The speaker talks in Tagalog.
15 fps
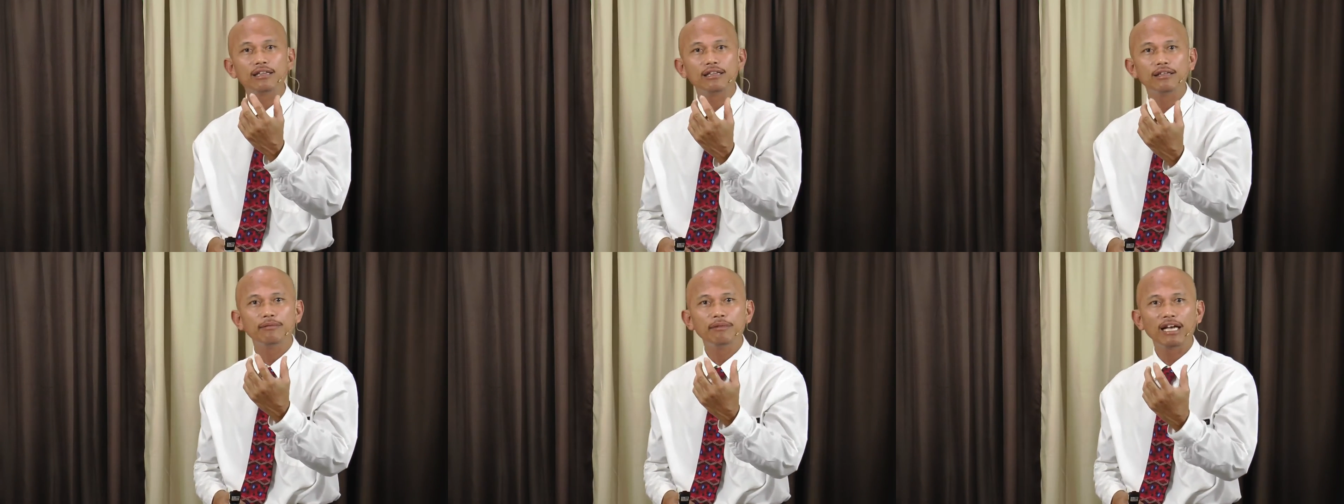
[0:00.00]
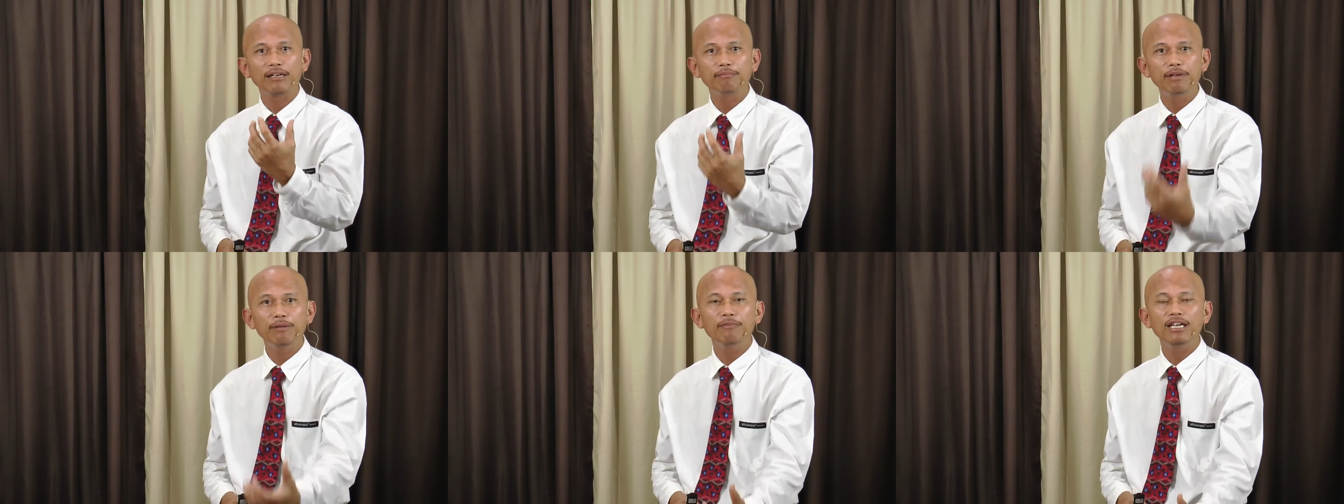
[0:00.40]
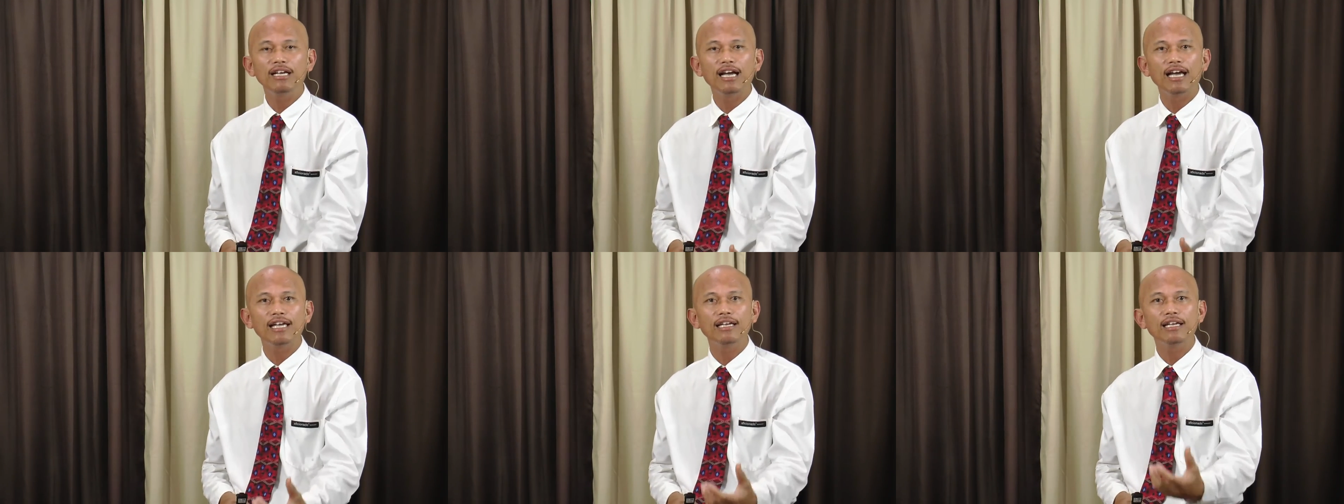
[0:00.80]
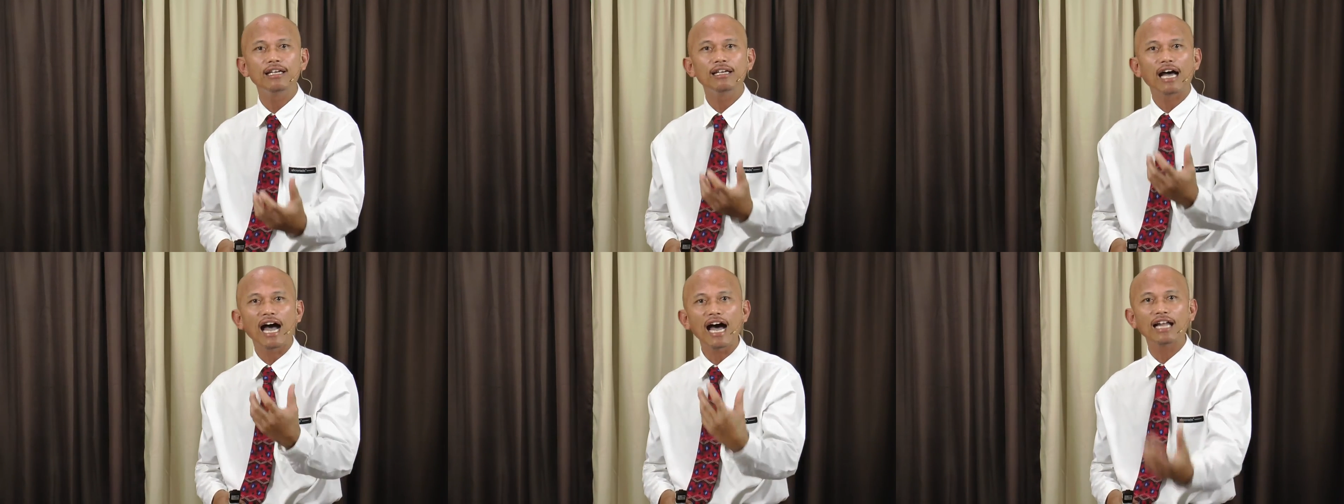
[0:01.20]
nagbibigay
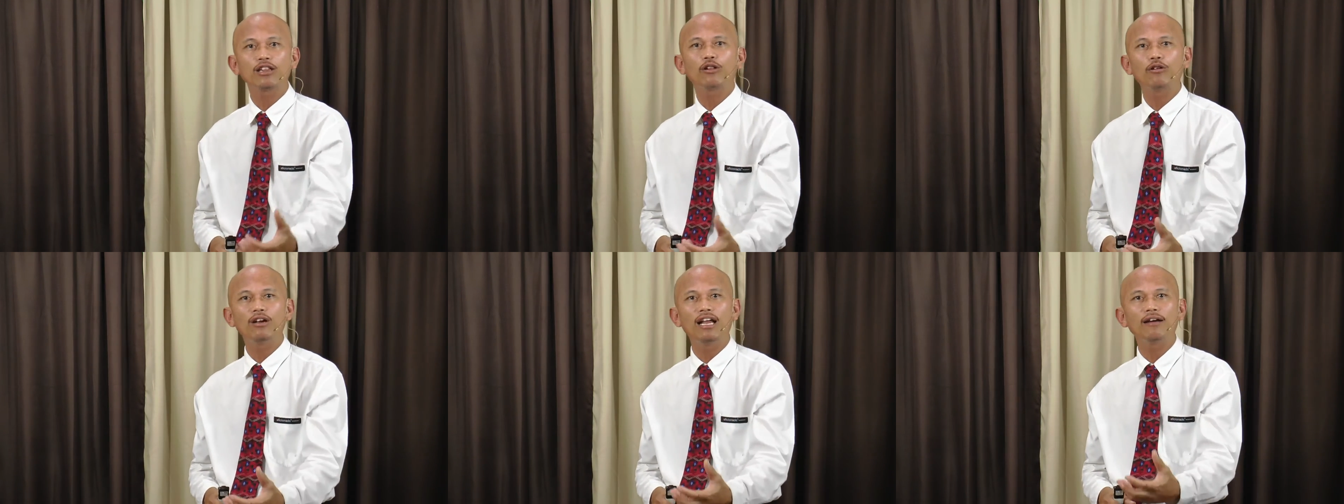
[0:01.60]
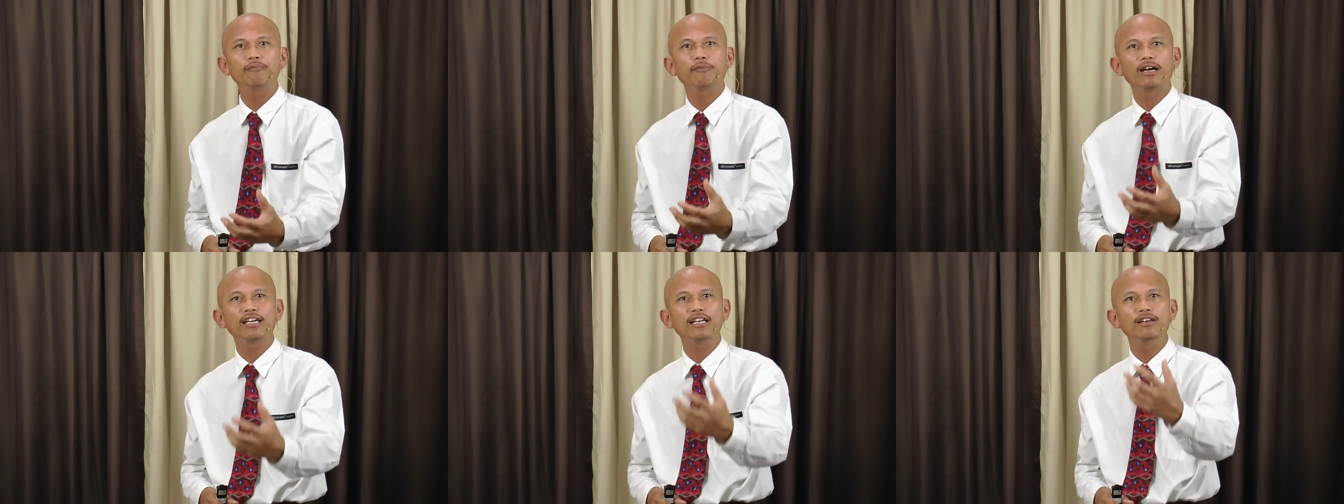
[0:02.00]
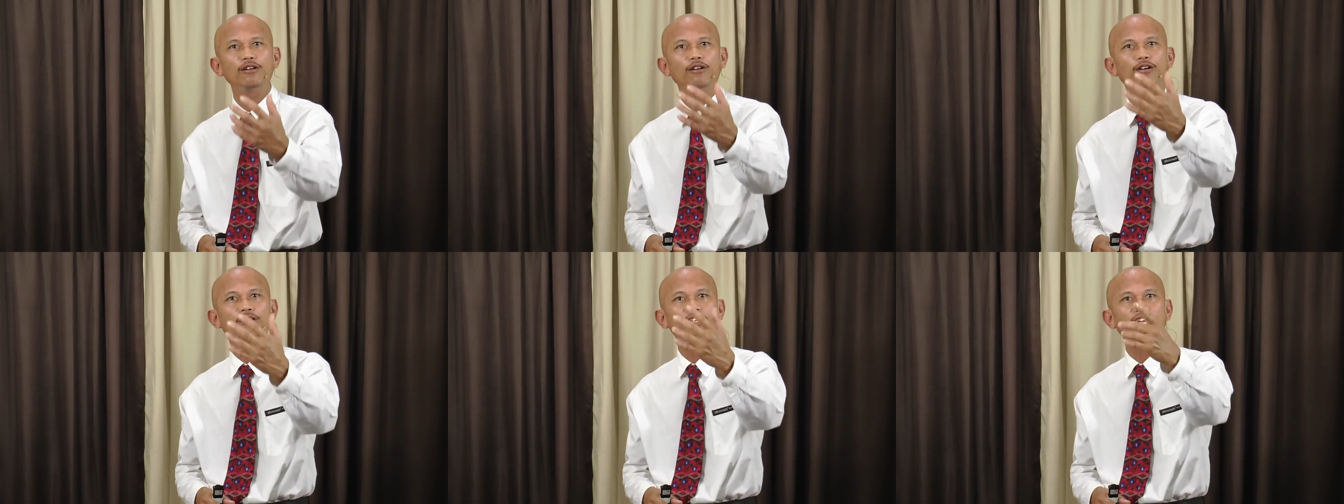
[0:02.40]
hatol ang Panginoon.